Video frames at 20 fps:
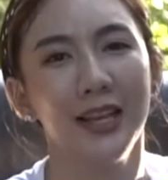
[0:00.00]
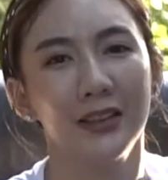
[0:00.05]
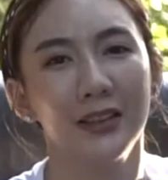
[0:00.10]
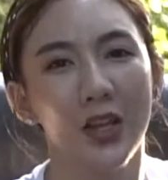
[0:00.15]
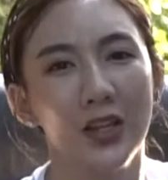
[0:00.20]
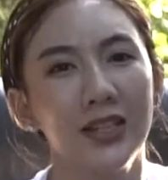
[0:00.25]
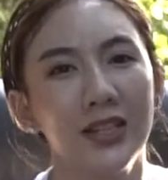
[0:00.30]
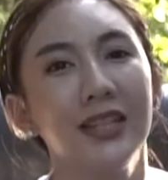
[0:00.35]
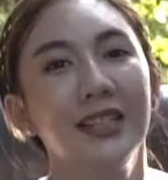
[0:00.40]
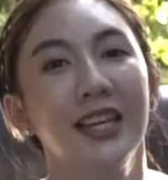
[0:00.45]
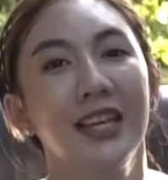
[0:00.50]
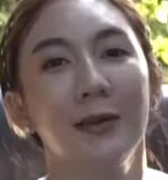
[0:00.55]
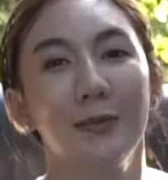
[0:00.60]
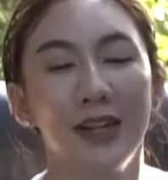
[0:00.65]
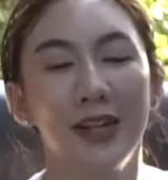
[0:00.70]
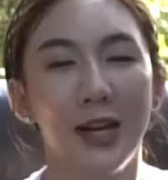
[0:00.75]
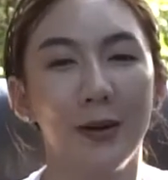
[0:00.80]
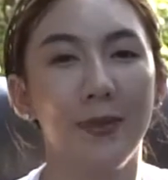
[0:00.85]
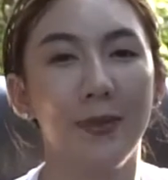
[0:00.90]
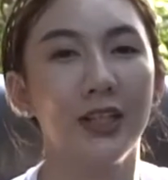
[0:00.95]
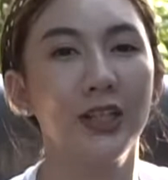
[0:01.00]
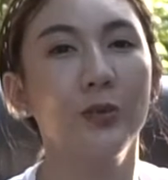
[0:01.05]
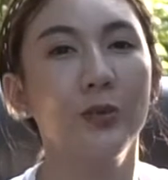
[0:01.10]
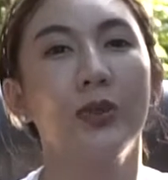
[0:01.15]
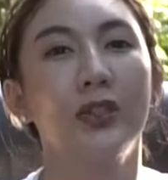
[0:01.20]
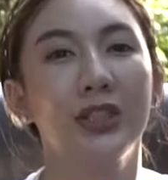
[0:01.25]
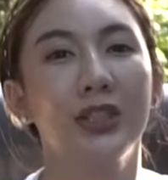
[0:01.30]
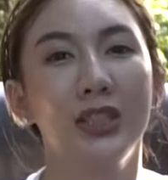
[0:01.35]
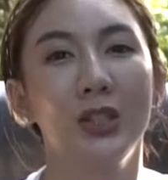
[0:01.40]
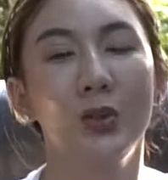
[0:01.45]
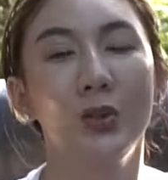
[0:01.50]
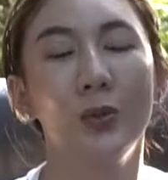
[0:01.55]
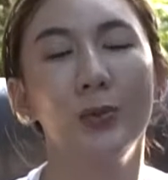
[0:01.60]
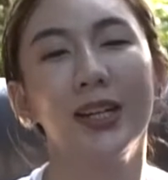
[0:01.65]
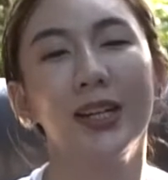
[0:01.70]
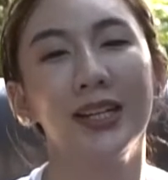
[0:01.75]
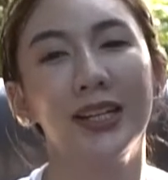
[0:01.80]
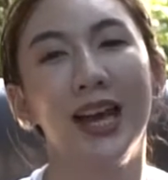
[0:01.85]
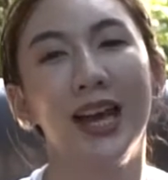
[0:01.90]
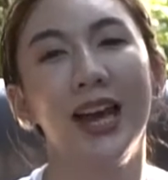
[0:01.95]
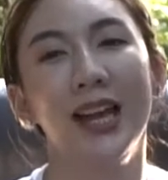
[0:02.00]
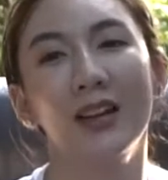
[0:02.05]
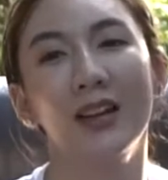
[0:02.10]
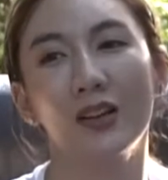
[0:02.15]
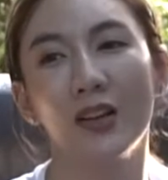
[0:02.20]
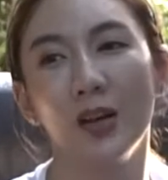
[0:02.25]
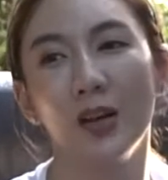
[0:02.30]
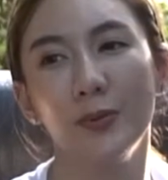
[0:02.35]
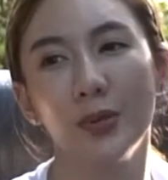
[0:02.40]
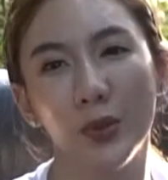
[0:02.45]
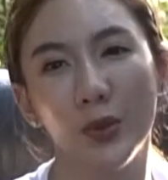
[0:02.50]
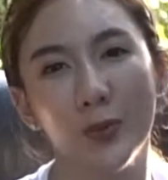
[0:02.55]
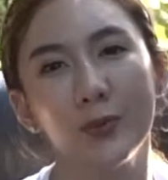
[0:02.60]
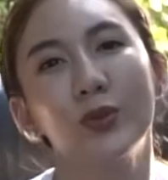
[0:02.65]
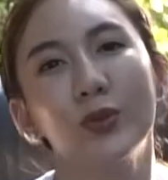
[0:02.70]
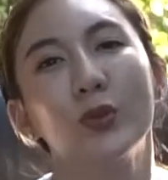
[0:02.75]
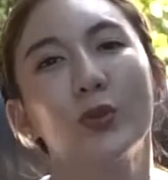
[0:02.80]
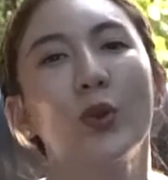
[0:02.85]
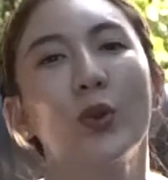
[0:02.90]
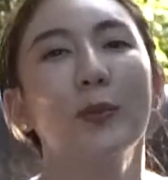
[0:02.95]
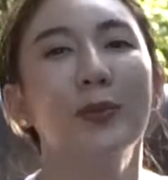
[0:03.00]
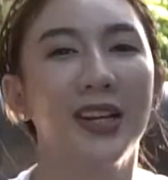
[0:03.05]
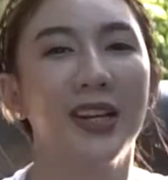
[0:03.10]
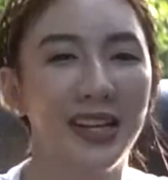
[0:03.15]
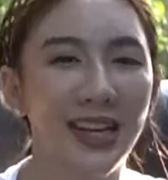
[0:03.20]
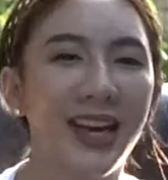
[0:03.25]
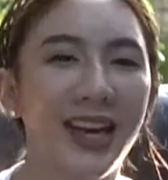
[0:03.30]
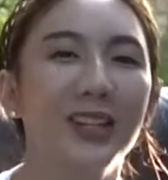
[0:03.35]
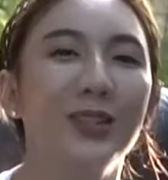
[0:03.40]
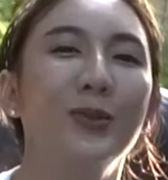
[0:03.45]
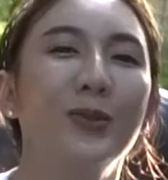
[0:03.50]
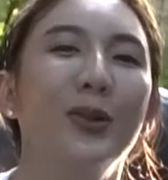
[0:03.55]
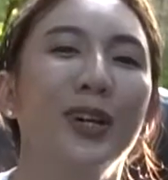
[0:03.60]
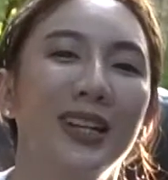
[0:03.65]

ตอนเย็นๆมาทำแอคทิวิตี้ร่วมกันได้แล้วก็มีความสุขร่วมกันได้ด้ว